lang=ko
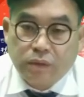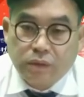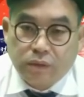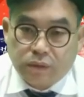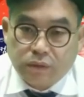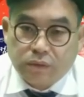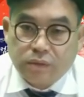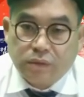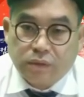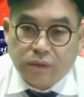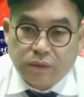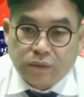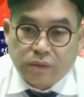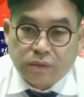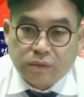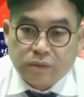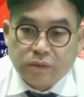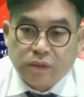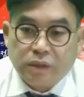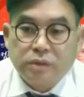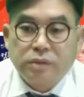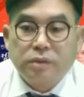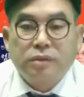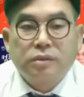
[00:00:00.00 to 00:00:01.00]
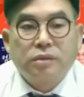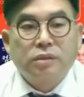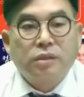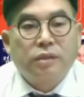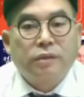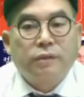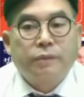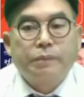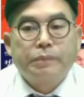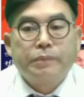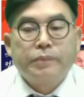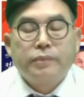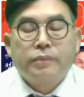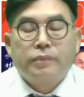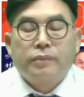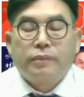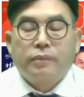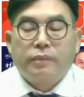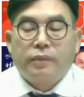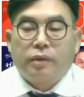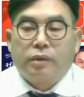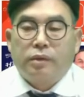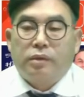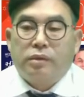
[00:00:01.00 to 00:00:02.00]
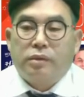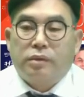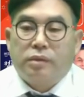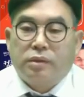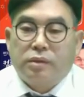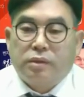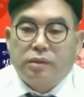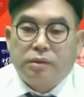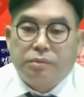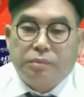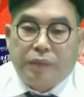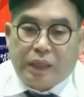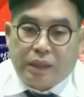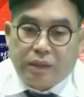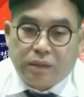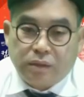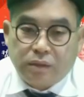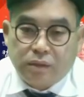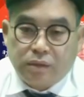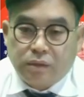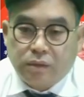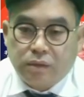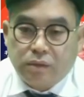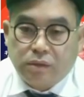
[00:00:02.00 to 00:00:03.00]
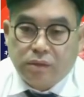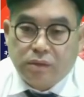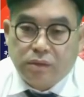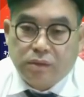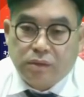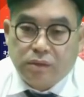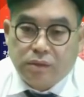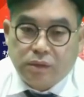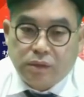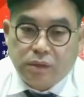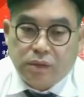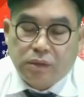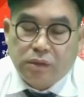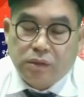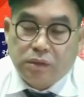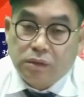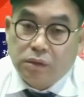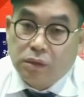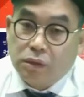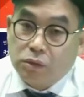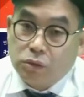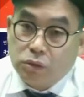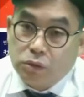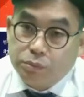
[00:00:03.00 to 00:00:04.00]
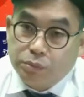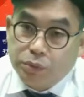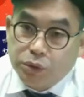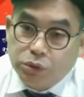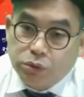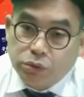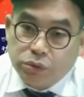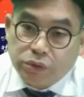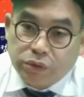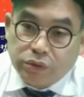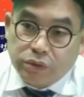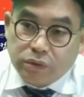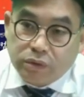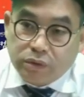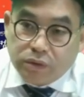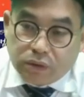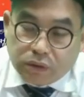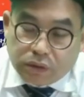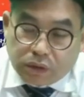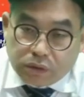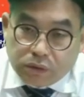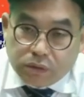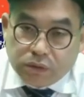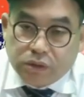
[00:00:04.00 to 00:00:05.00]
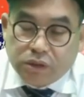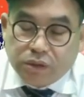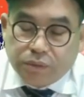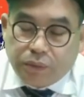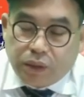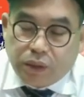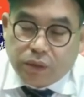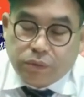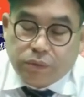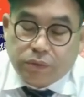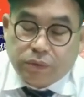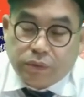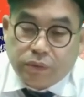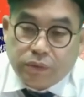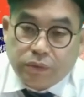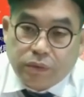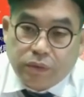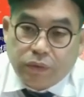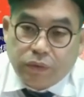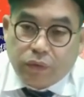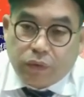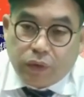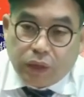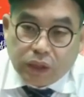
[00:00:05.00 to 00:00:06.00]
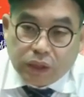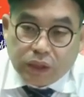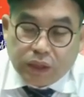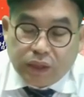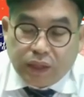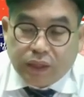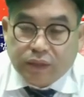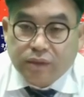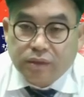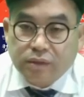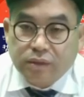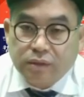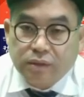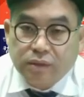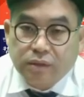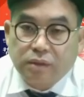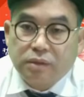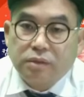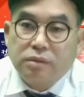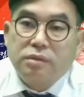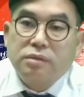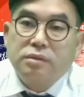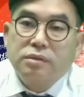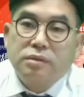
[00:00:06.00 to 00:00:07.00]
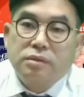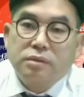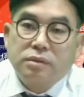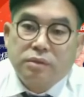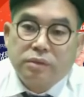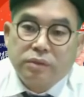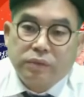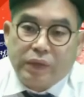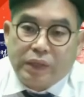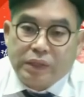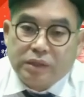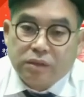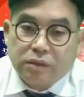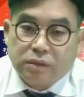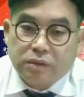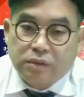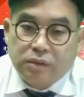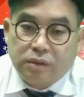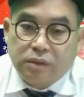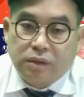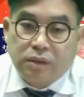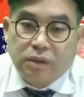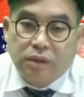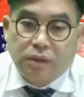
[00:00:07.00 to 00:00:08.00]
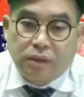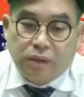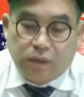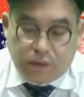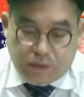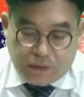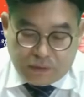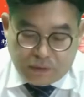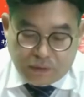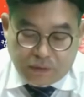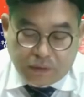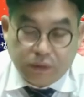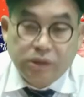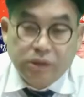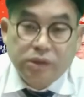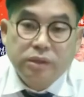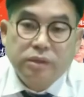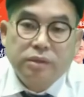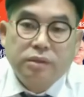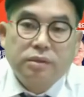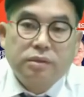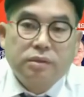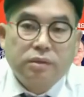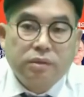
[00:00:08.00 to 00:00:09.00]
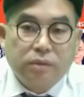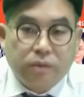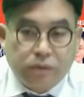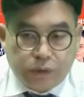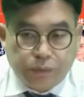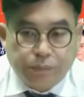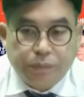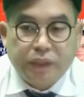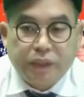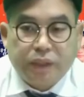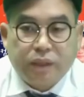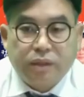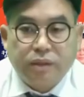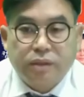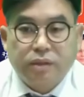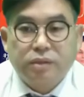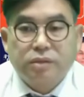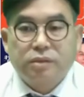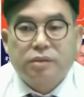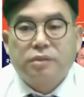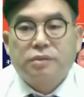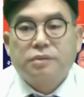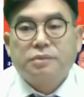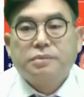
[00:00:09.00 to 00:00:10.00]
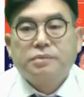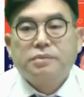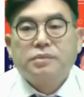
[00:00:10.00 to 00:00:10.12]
등등 해서 이제 어, 많은 그 이 민주주의는 이렇게 의심하고 확인하는 그런 과정을 어, 거친 것입니다. 그래서